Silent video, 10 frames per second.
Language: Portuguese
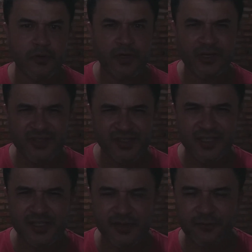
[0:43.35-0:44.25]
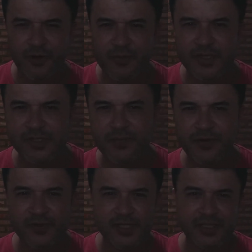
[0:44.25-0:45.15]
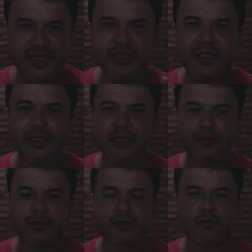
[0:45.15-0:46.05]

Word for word: Eu quero dizer dessa forma assim para você estar tá entendendo aí.